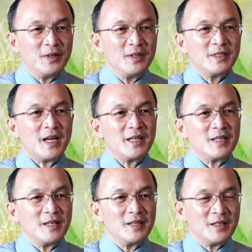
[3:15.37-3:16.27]
在
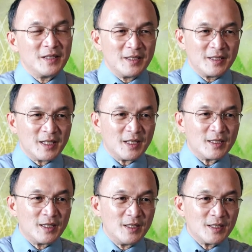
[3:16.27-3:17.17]
这个
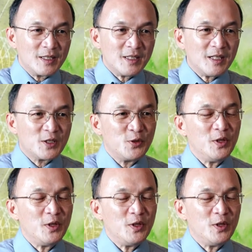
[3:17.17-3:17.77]
社区